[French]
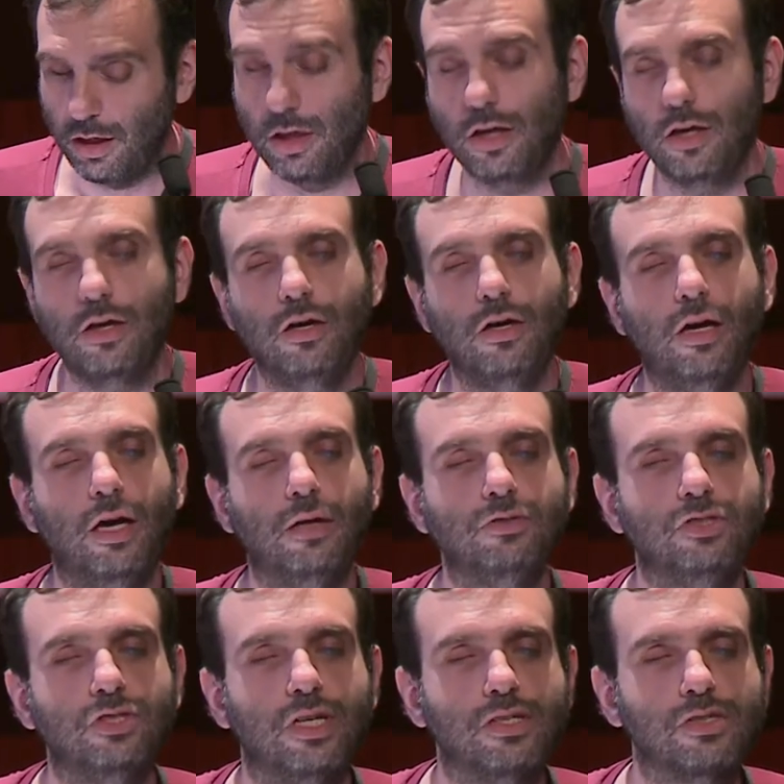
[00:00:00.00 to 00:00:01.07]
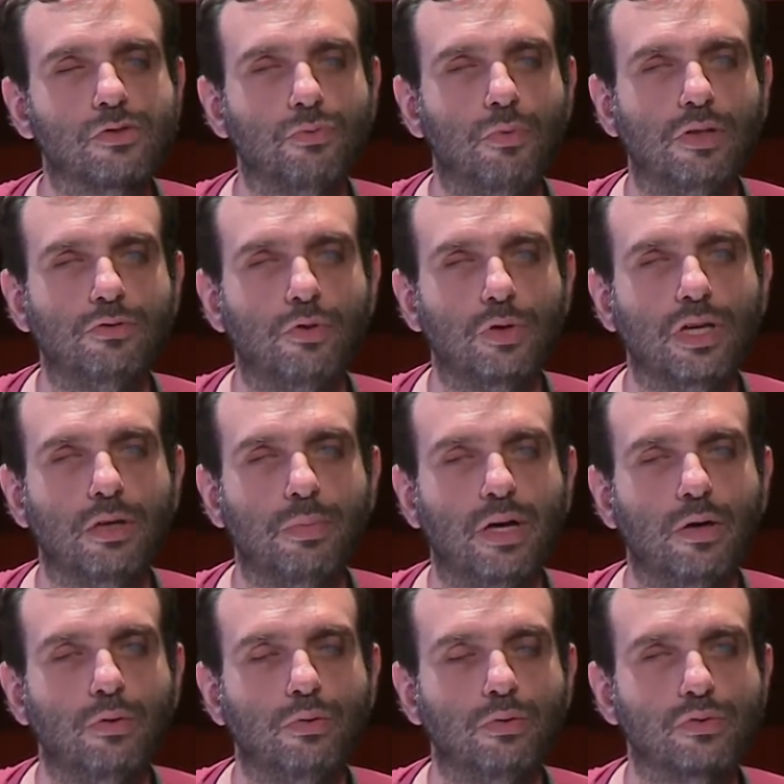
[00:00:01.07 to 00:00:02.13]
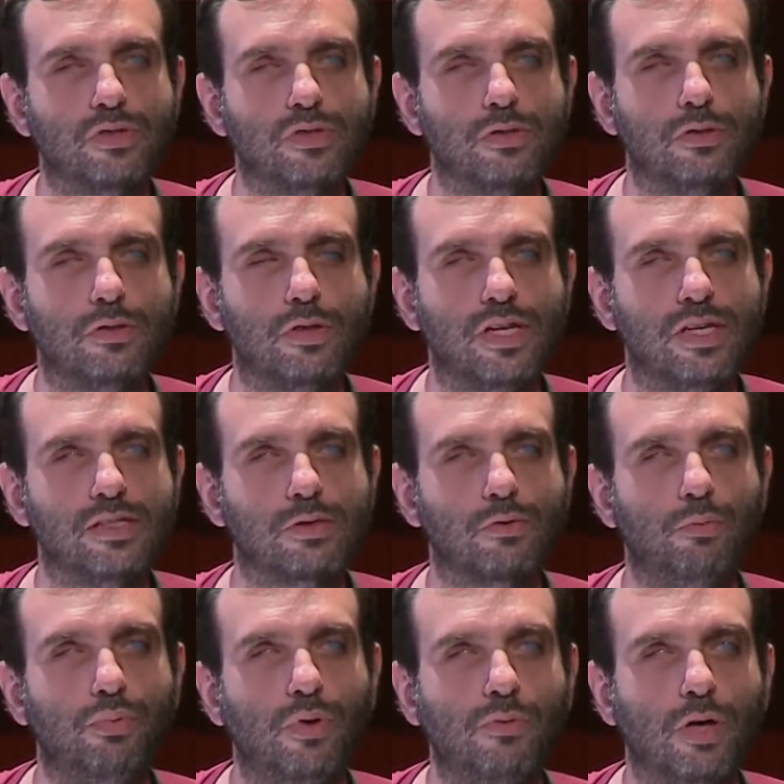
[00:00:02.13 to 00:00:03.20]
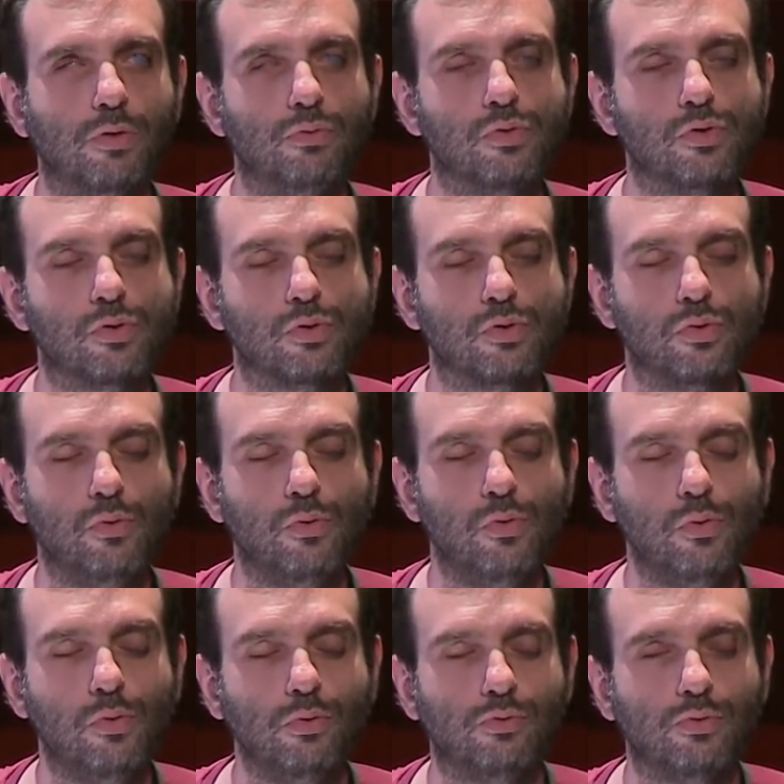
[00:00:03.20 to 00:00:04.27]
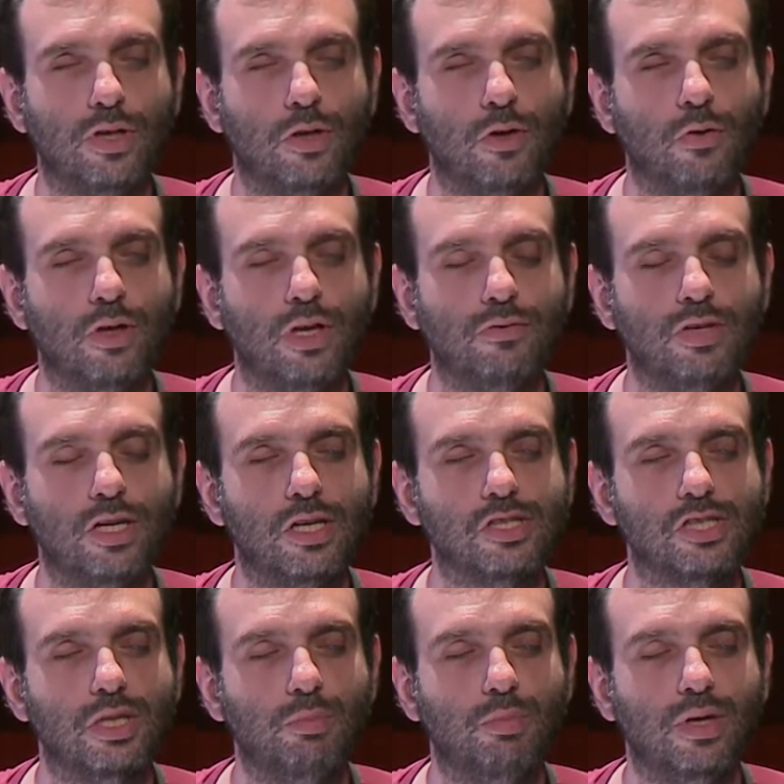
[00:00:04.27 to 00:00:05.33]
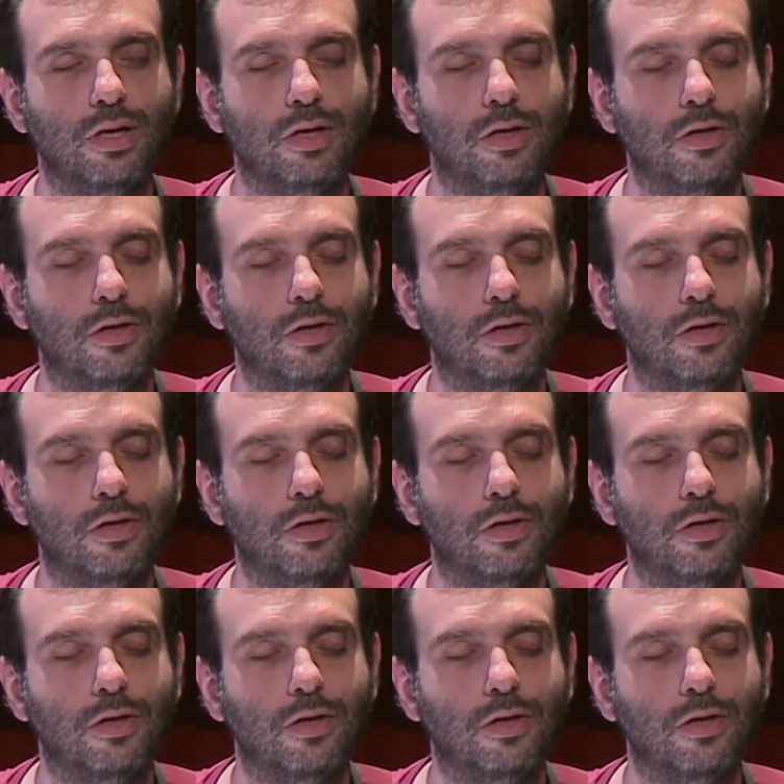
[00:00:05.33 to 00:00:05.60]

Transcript: I'm just wondering about. Est-ce qu'on peut avoir du son Tout à l'heure on l'avait, là je l'ai pas.